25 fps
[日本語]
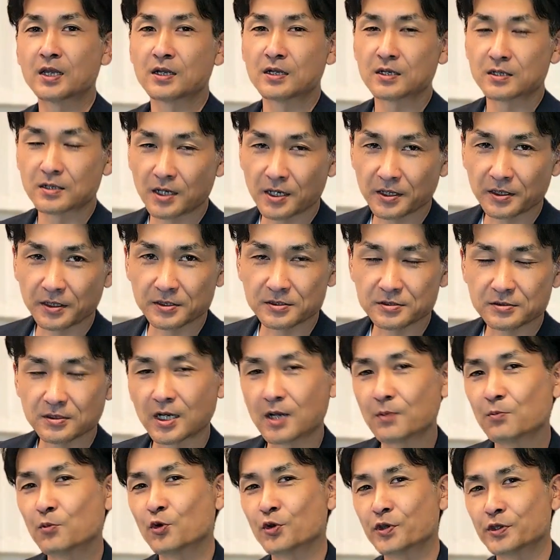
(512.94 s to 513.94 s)
来月は
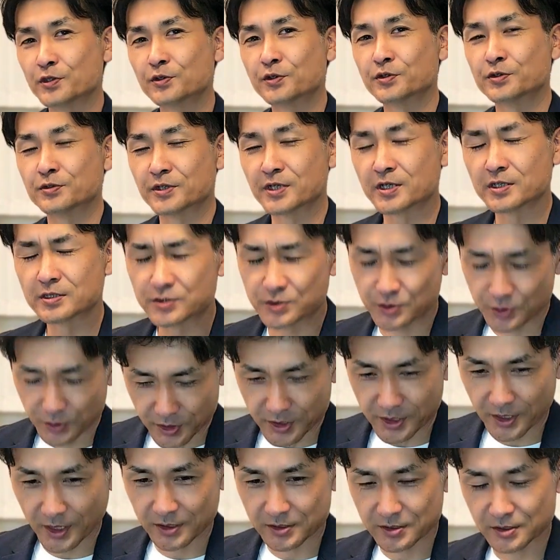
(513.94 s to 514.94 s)
もういよいよねじゅうい
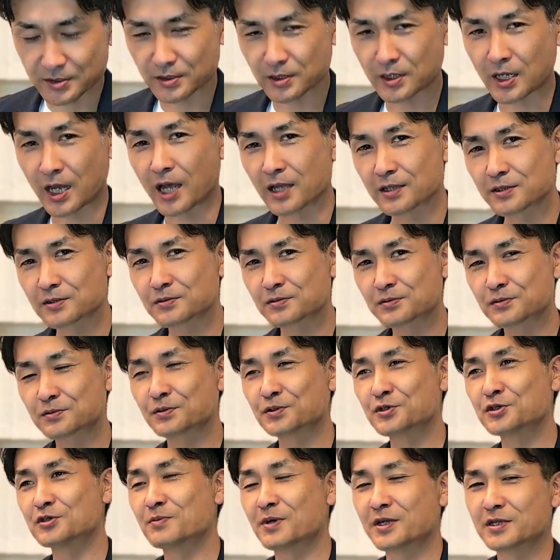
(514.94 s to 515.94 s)
ちがつ、あっと
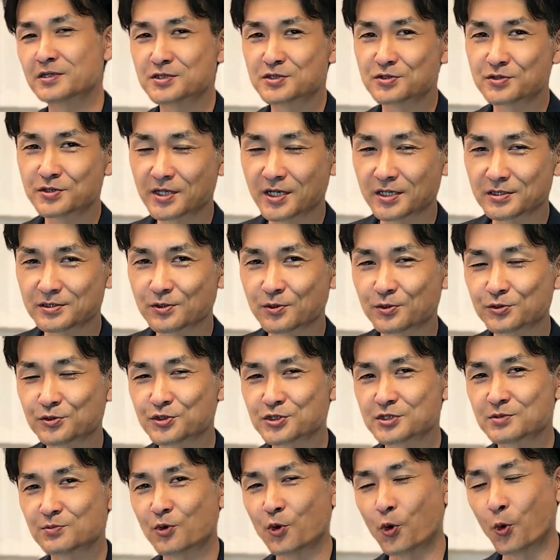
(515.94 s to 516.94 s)
いう間にじゅうにがつ、今
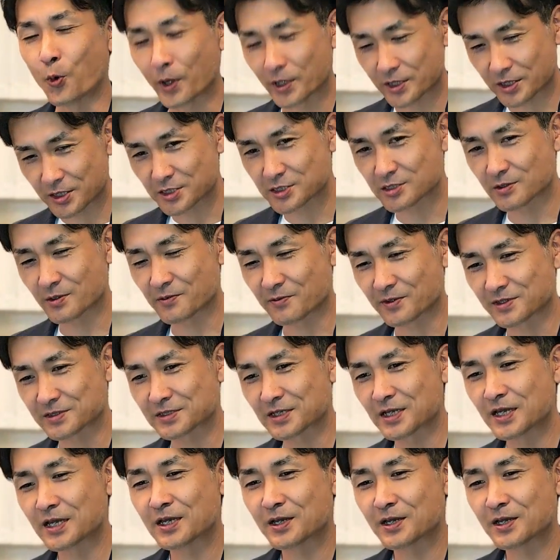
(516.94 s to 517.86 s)
年も終わってしまいます。